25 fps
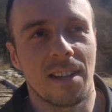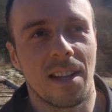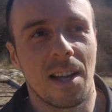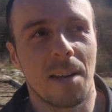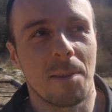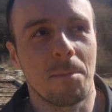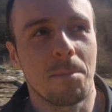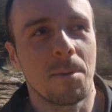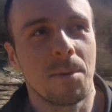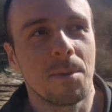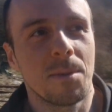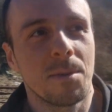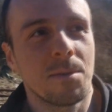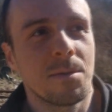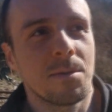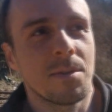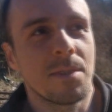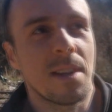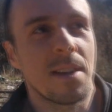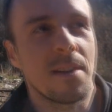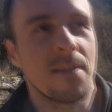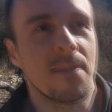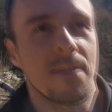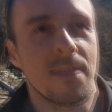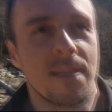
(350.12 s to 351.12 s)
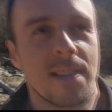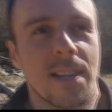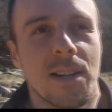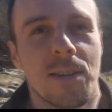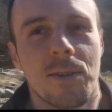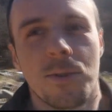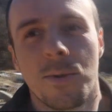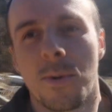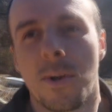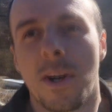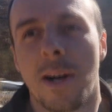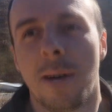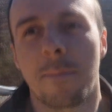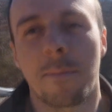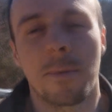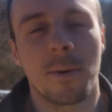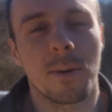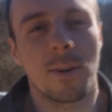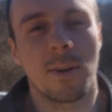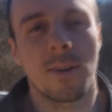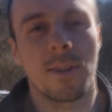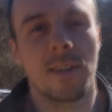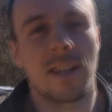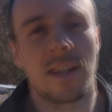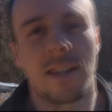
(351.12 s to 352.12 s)
albo nie wiem, za sucha
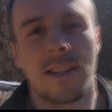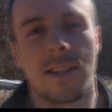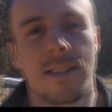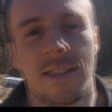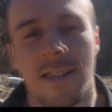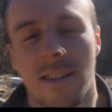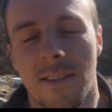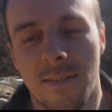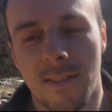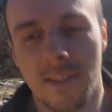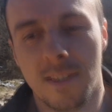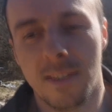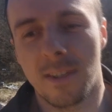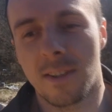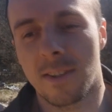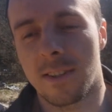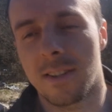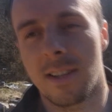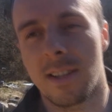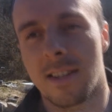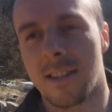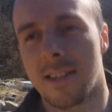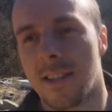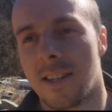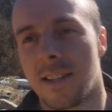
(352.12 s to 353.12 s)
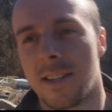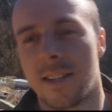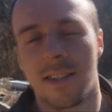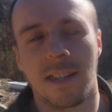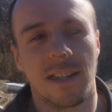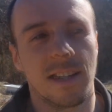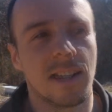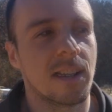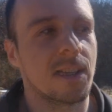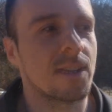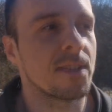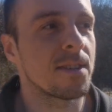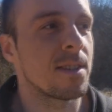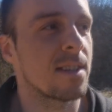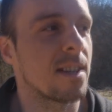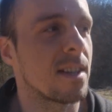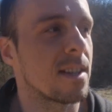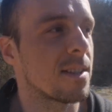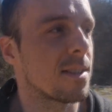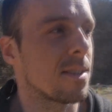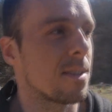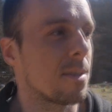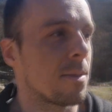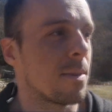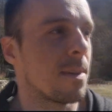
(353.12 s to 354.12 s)
pogoda czy za wilgotna, zależy jaka
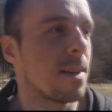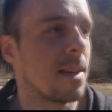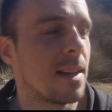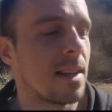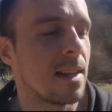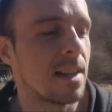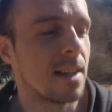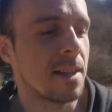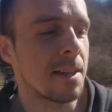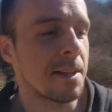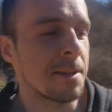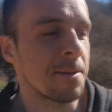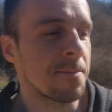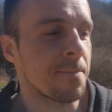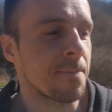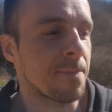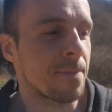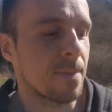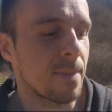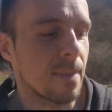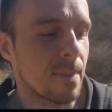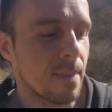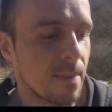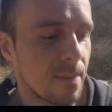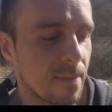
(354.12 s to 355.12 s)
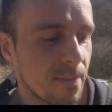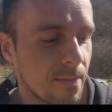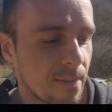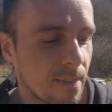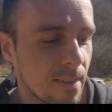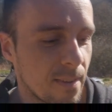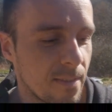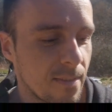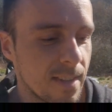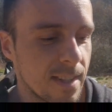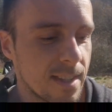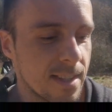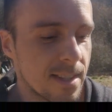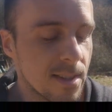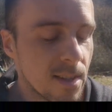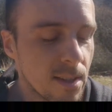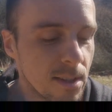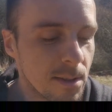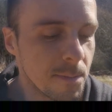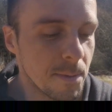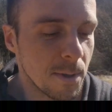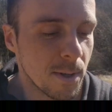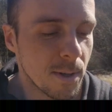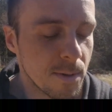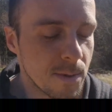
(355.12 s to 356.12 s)
roślina są. Więc
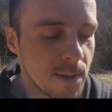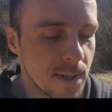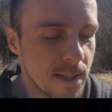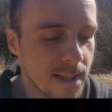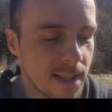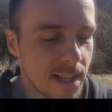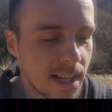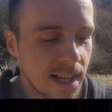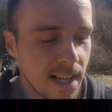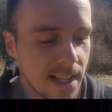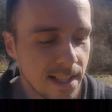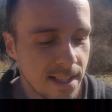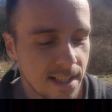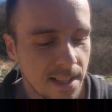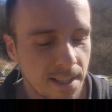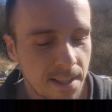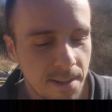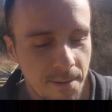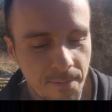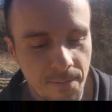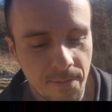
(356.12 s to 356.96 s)
stąd biorą się zarazy.